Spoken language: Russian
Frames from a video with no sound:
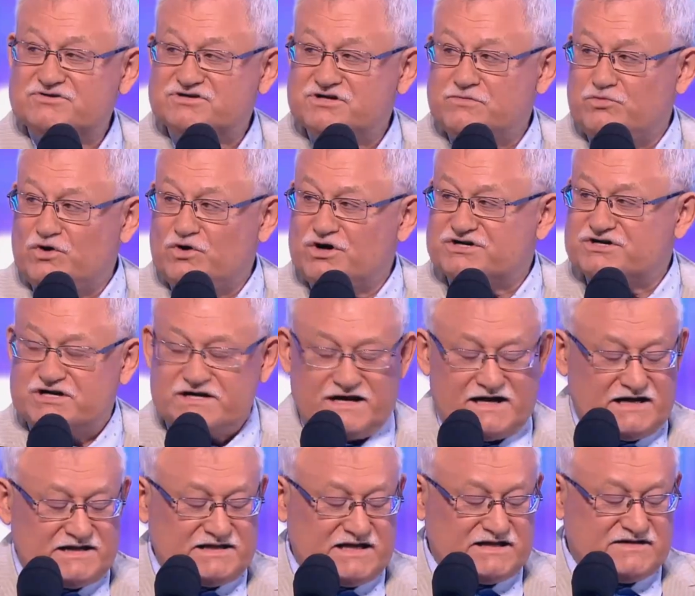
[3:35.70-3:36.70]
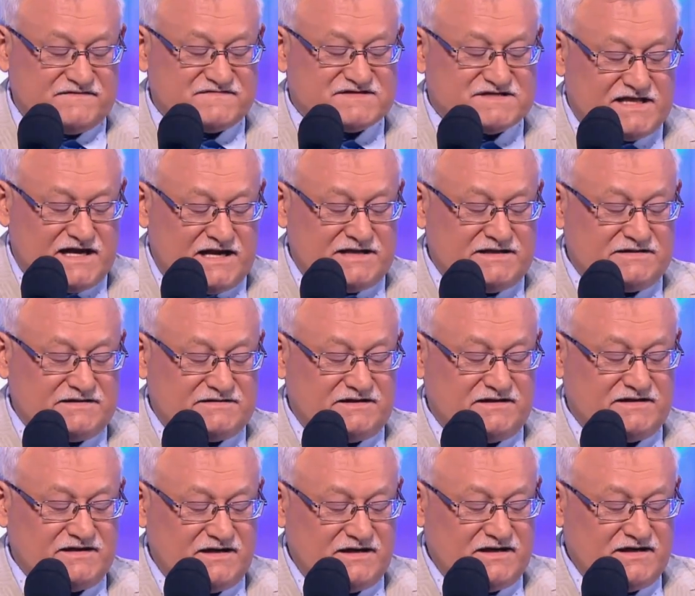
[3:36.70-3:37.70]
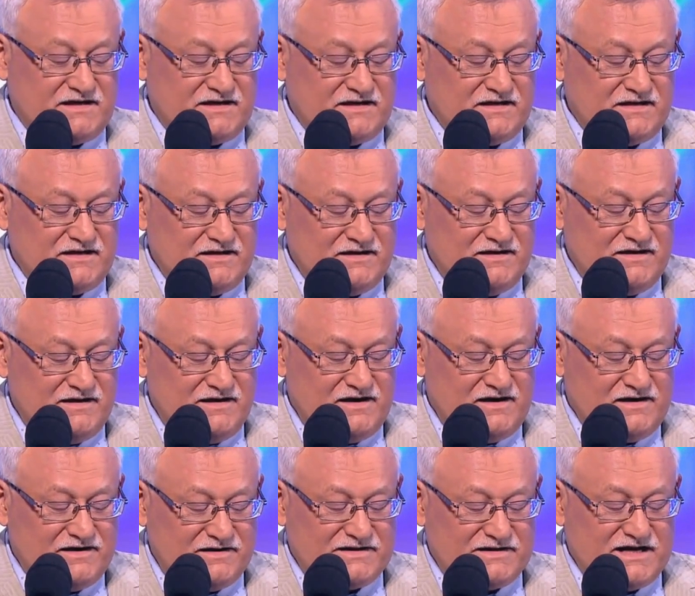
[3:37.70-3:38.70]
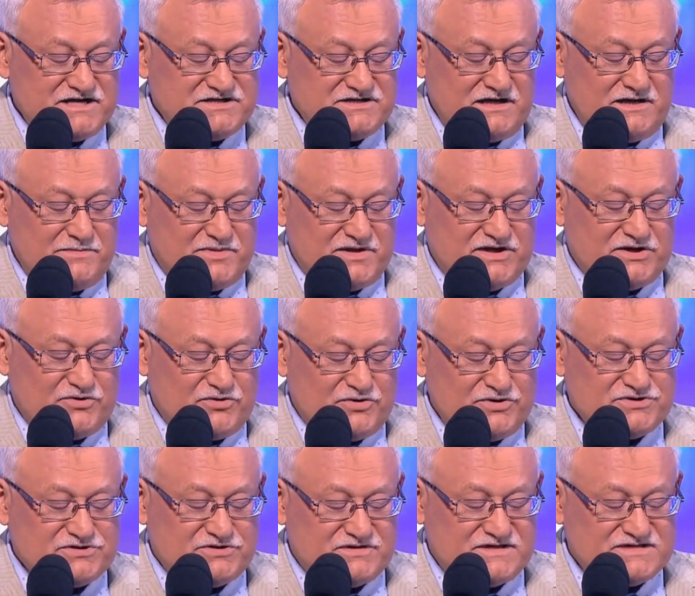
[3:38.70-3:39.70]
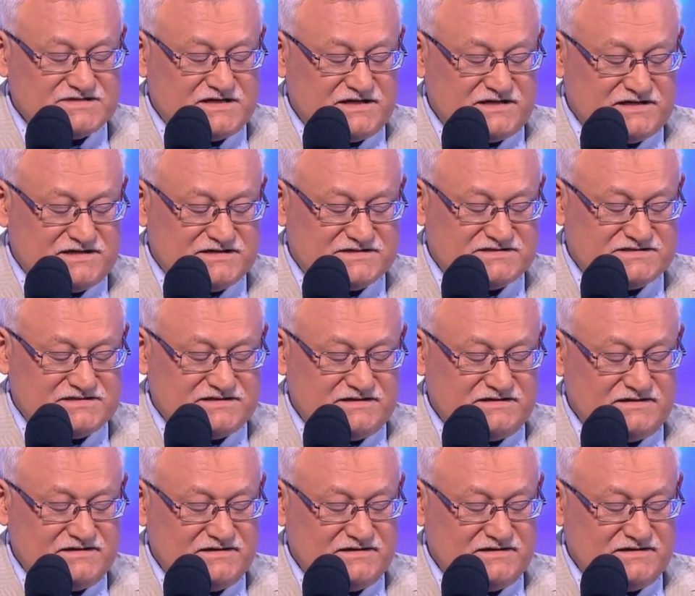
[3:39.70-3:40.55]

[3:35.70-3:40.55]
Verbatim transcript: уже больше никогда не встанет, и начали потихонечку расходиться.